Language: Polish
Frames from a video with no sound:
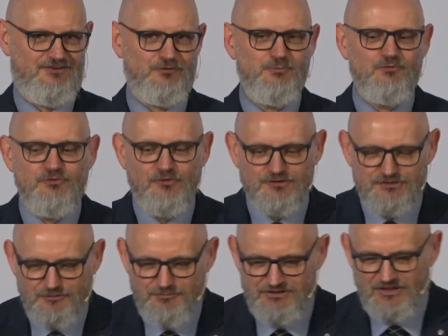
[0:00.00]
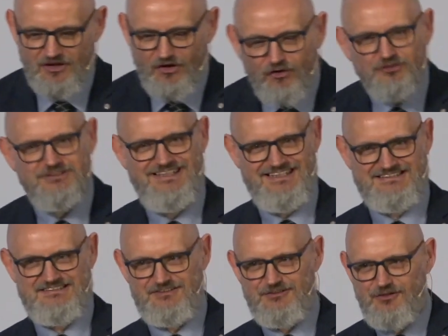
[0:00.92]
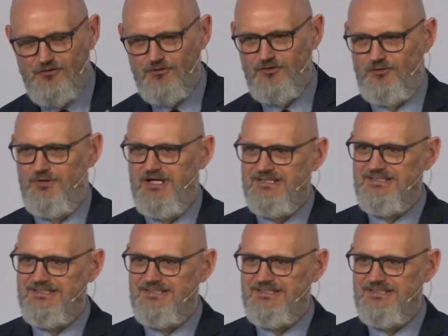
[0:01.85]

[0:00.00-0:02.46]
on mówił o sobie, że On jest drogą,